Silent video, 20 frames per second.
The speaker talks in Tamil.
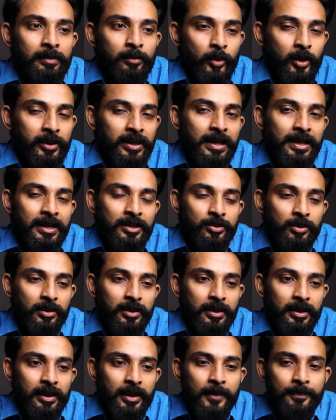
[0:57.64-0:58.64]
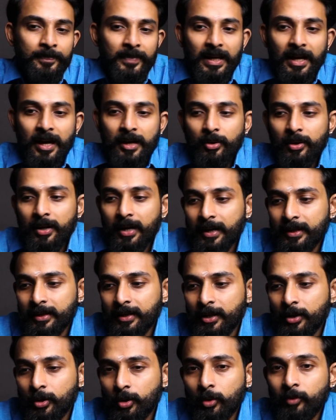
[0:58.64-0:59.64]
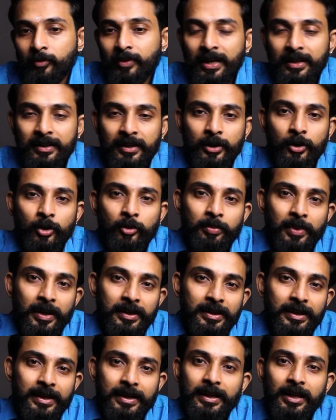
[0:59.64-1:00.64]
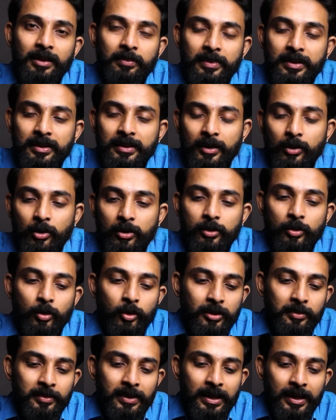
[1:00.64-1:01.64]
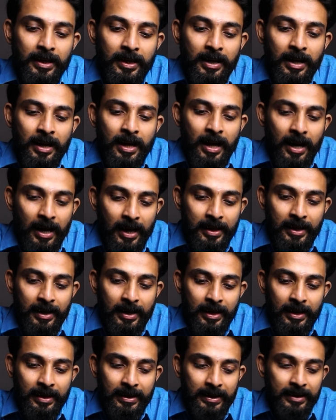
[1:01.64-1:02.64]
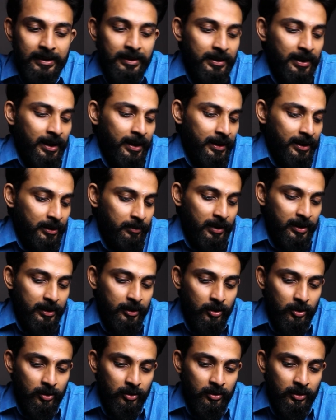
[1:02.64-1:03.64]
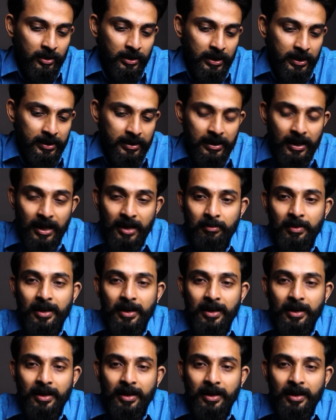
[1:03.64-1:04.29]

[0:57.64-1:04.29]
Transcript: முதல்லையே சொல்லிடுறேன் யாரோட அழுகையோ வேதனையோ பார்த்து கிண்டல் பண்ணுறது எங்களோட நோக்கம் இல்லை ஆனால் எதுக்காக நம்ம அழறோம் இதனால்